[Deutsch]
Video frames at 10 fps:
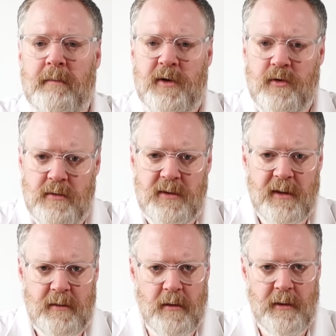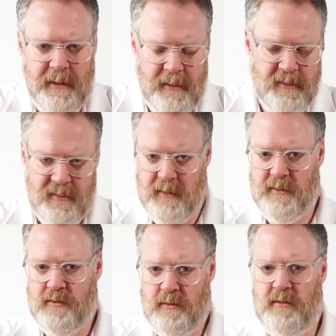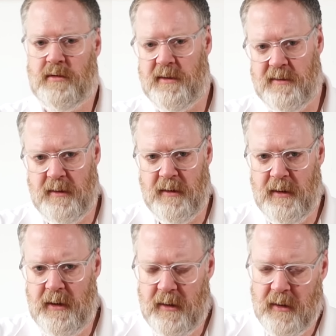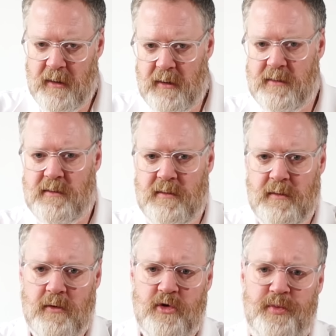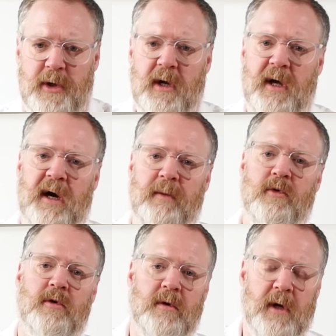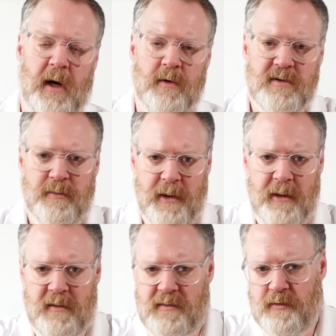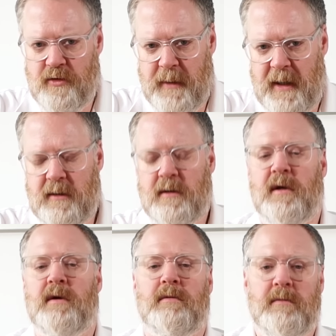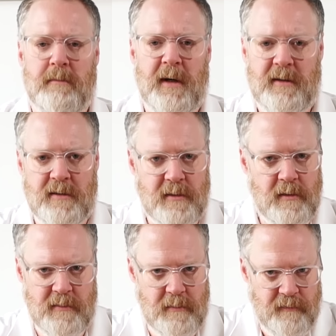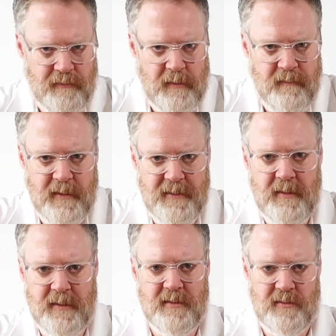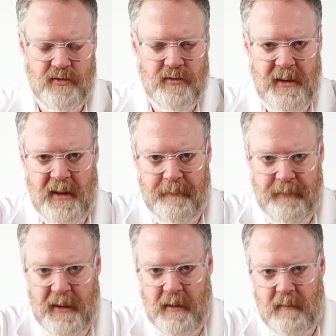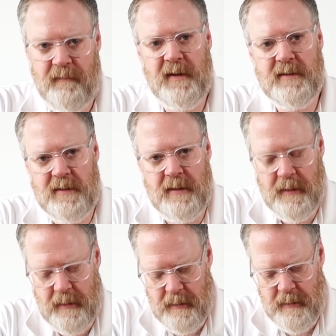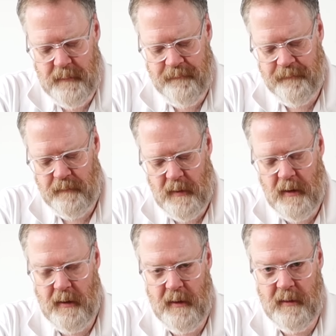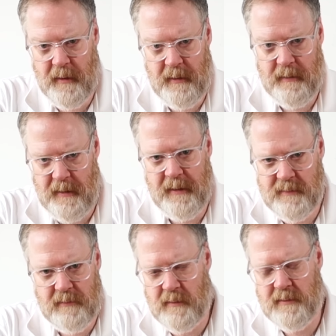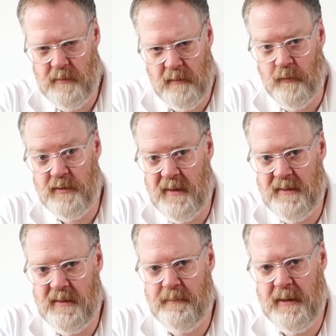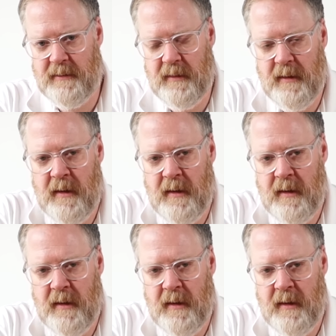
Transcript: Mitunter korreliert das ganz gut, dass sie einen niedrigen Testosteronspiegel haben und eine ausgeprägte Symptomatik. Dann macht es auch auf jeden Fall Sinn, das zu therapieren, wenn sie ähm, in, in den Situationen, wo es dann Sinn macht.